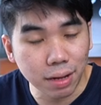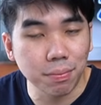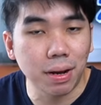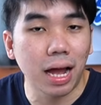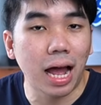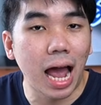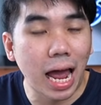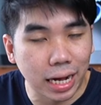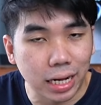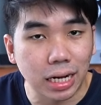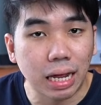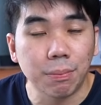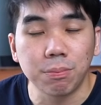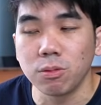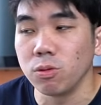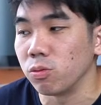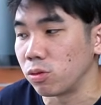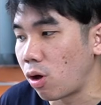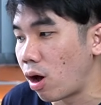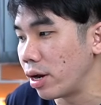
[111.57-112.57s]
ที่กำลังอัดคลิป
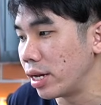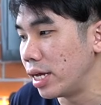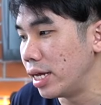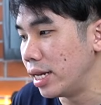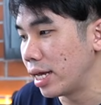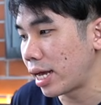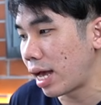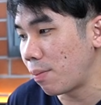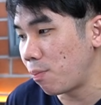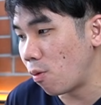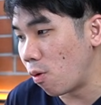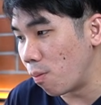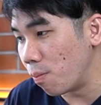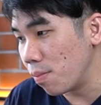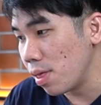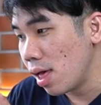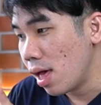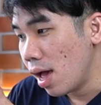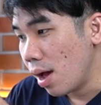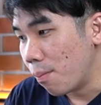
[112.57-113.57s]
อยู่ตอนนี้นะครับผม
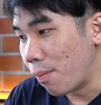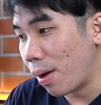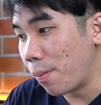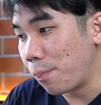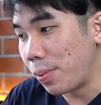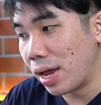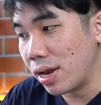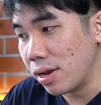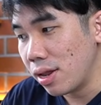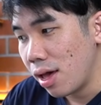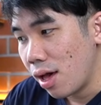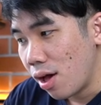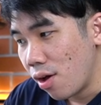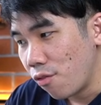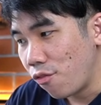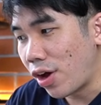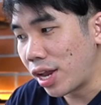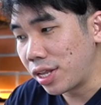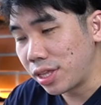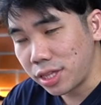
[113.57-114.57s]
มันเป็น
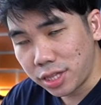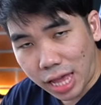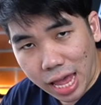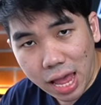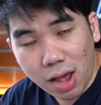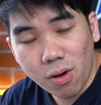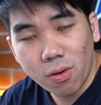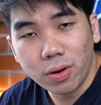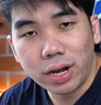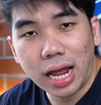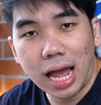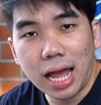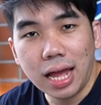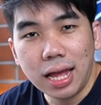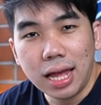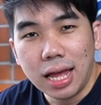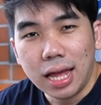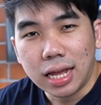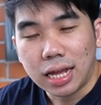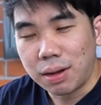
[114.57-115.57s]
ฟัดเซลนะ
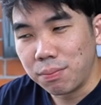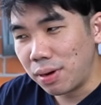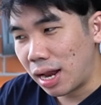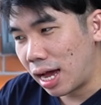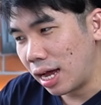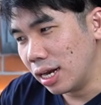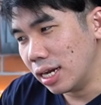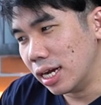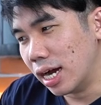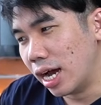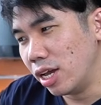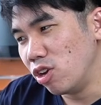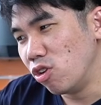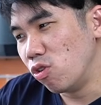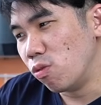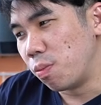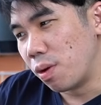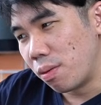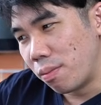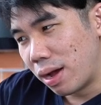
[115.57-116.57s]
กำลังเหลืออ
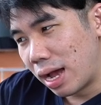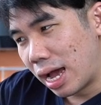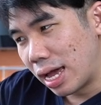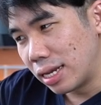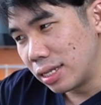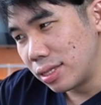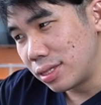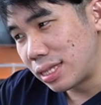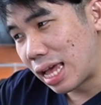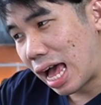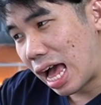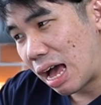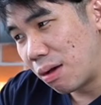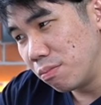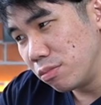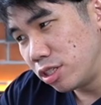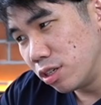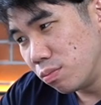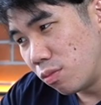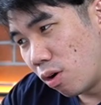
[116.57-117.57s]
ยู่ประมาณ
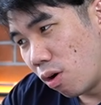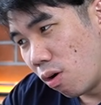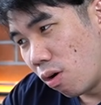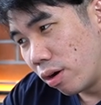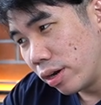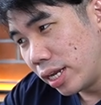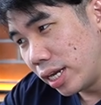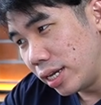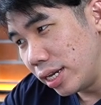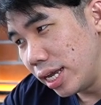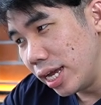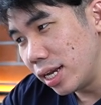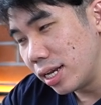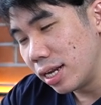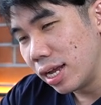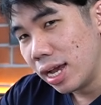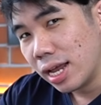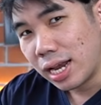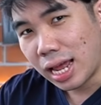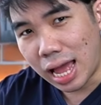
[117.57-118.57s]
3 ชั่วโมง นิ
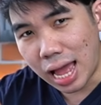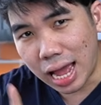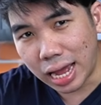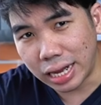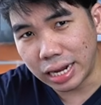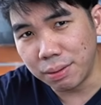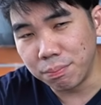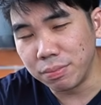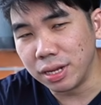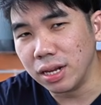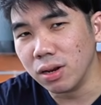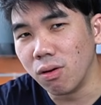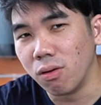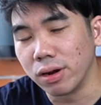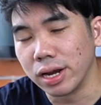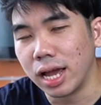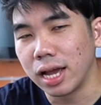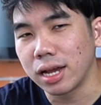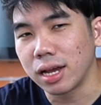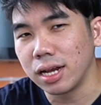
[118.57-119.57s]
ดๆถ้าคลิปนี้ลง
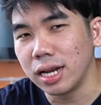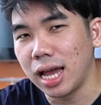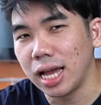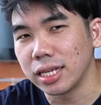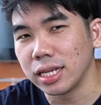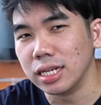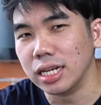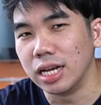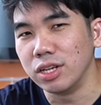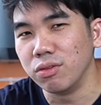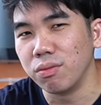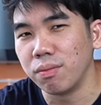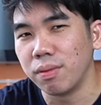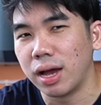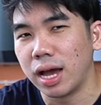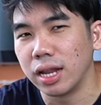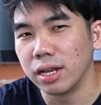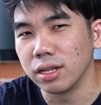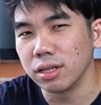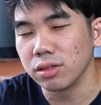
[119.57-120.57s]
นะ ก็น่าจะเหลืออยู่ประ
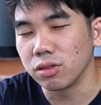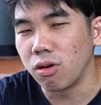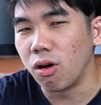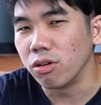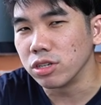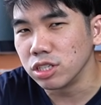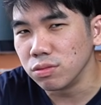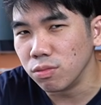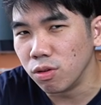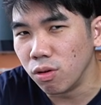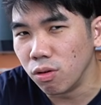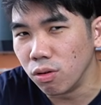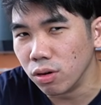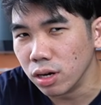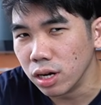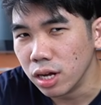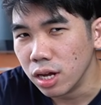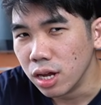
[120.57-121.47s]
มาณ 2 ชั่วโมง